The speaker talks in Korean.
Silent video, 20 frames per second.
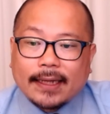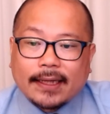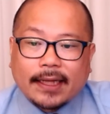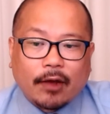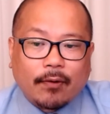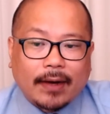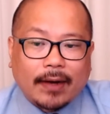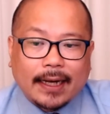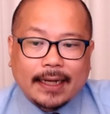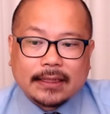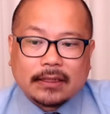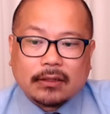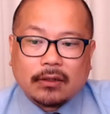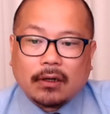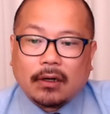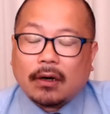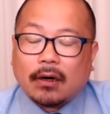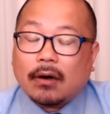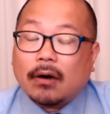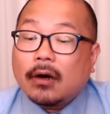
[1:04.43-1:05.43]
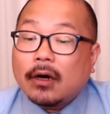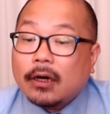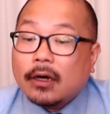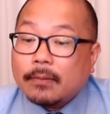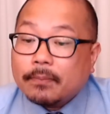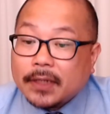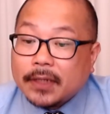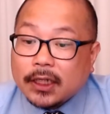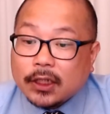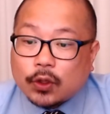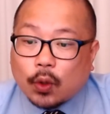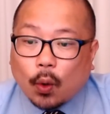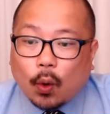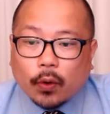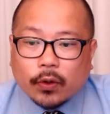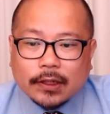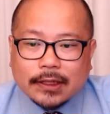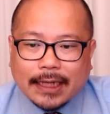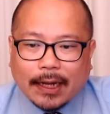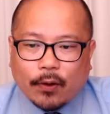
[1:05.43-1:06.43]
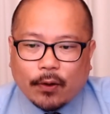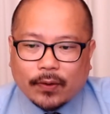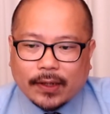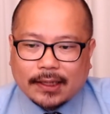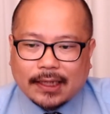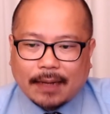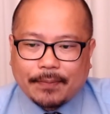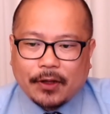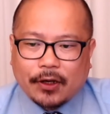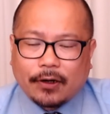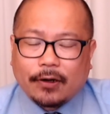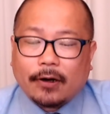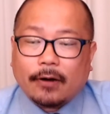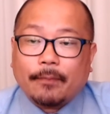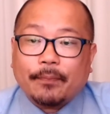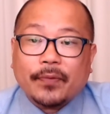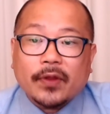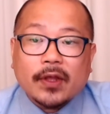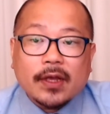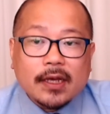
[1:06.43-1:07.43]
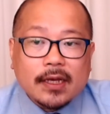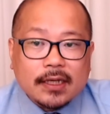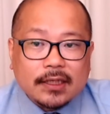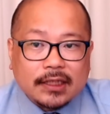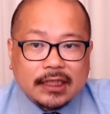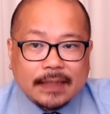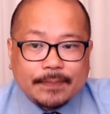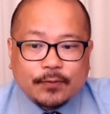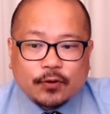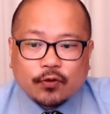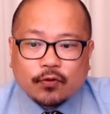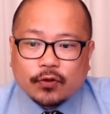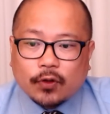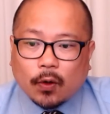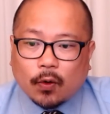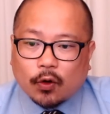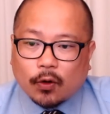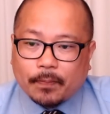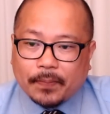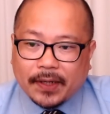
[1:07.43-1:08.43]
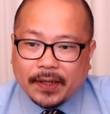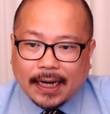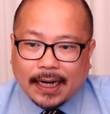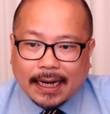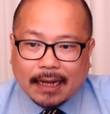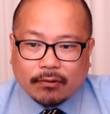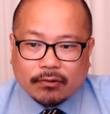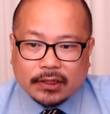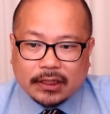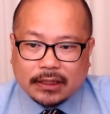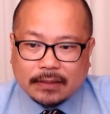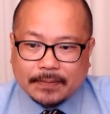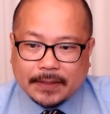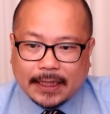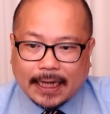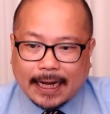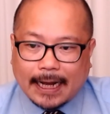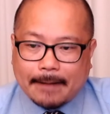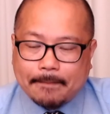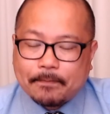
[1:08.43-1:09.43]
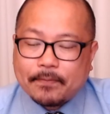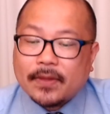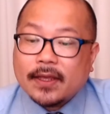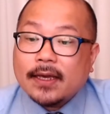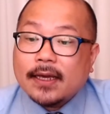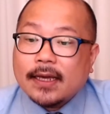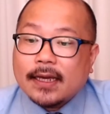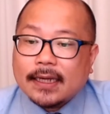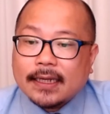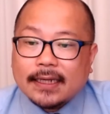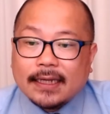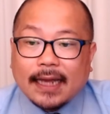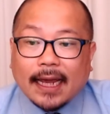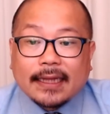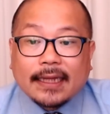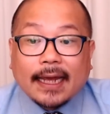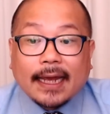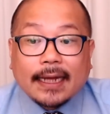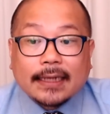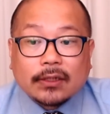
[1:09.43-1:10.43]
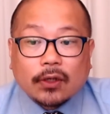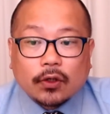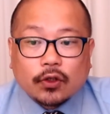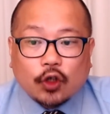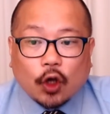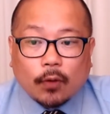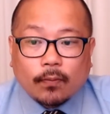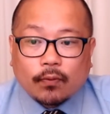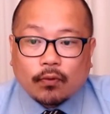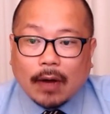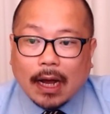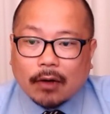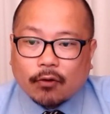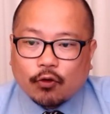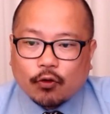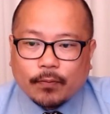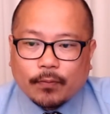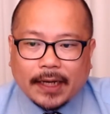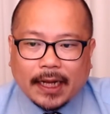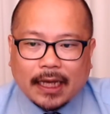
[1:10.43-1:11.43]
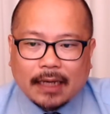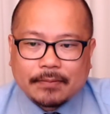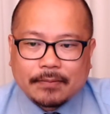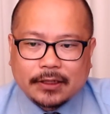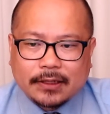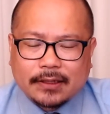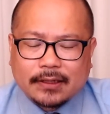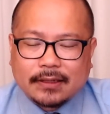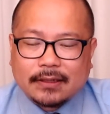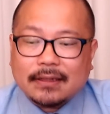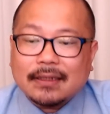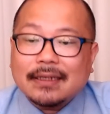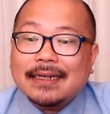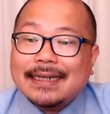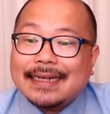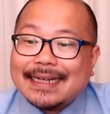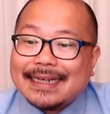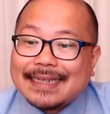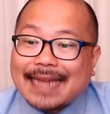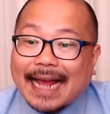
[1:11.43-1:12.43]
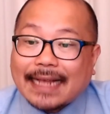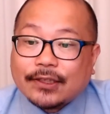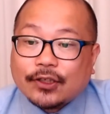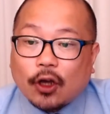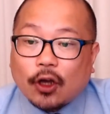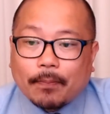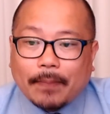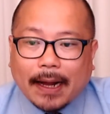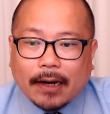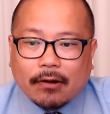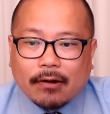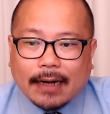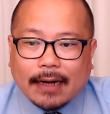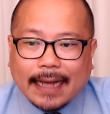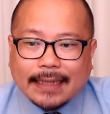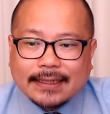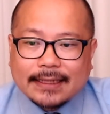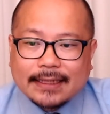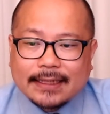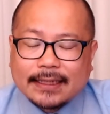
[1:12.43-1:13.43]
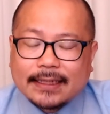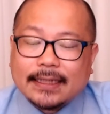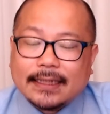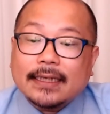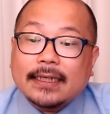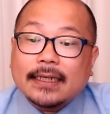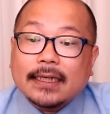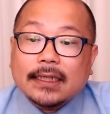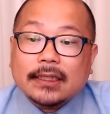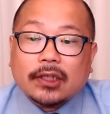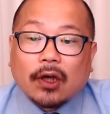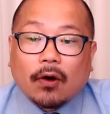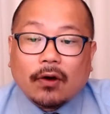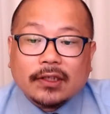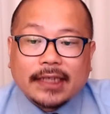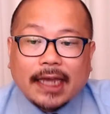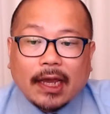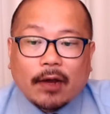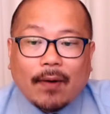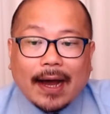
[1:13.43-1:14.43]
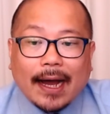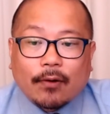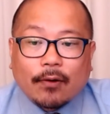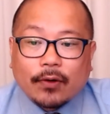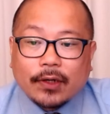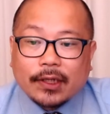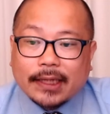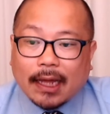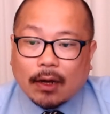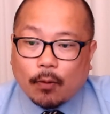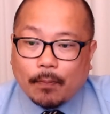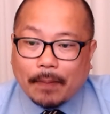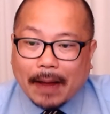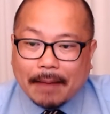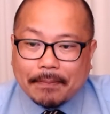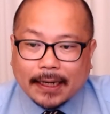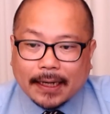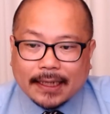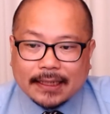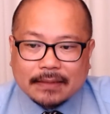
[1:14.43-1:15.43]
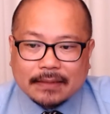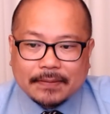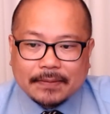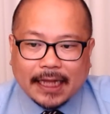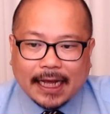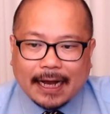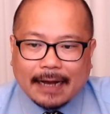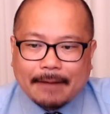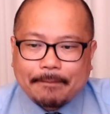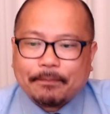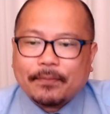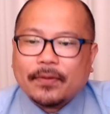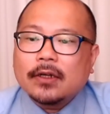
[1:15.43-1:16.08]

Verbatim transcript: 대화에서 비속어를 사용했다며 집중적으로 비난하고 있습니다. 이에 대해서 정부와 국민의힘은 사적 발언까지 정쟁화하고 있다고 반박했습니다.